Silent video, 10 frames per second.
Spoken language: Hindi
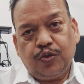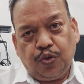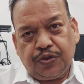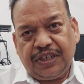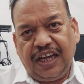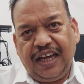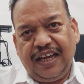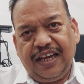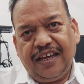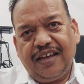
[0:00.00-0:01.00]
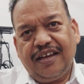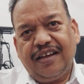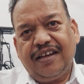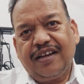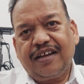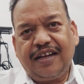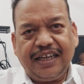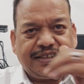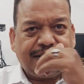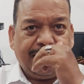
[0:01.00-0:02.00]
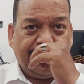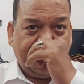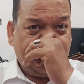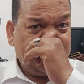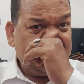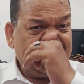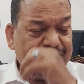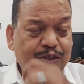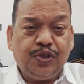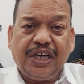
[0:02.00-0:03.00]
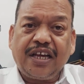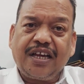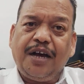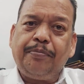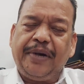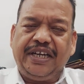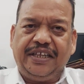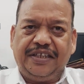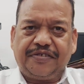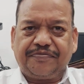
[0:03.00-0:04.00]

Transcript: दूसरा है खस की जड़ का पानी